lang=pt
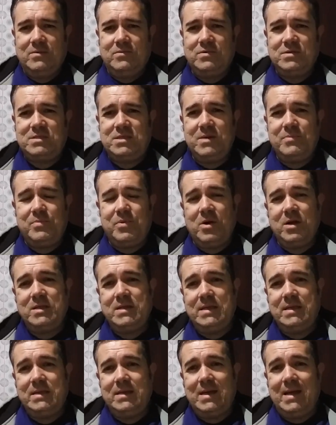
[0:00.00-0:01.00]
Você
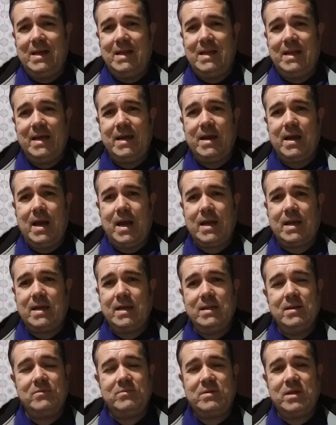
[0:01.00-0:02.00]
pode alegar
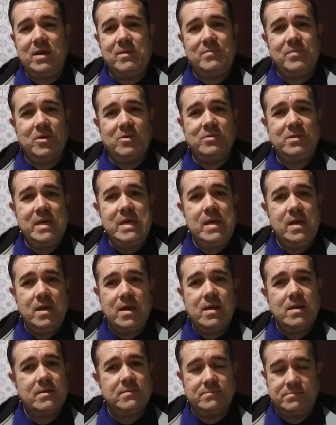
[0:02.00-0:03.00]
que não tem para onde
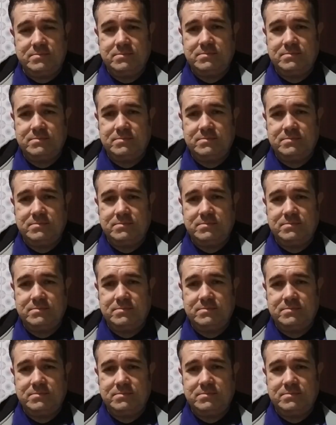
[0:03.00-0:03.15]
ir,